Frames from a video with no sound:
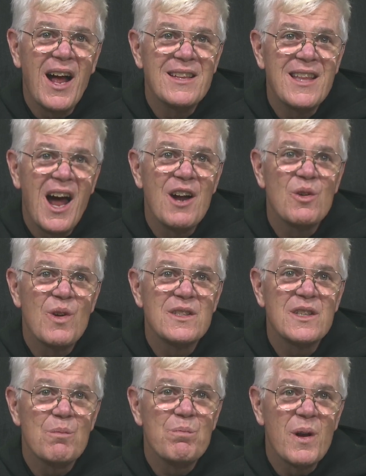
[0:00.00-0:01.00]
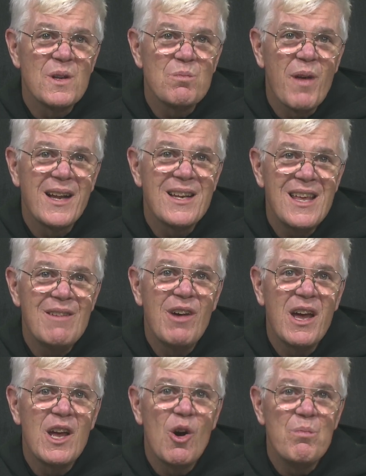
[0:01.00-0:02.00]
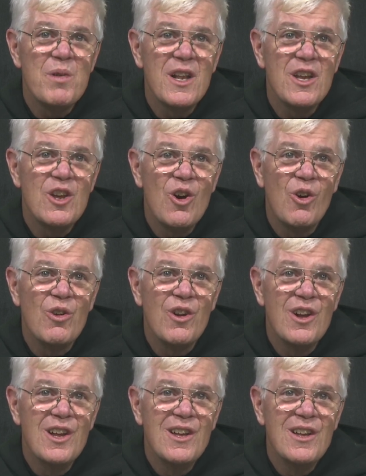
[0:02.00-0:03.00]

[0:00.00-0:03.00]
a dar nuestra perspectiva y opinión.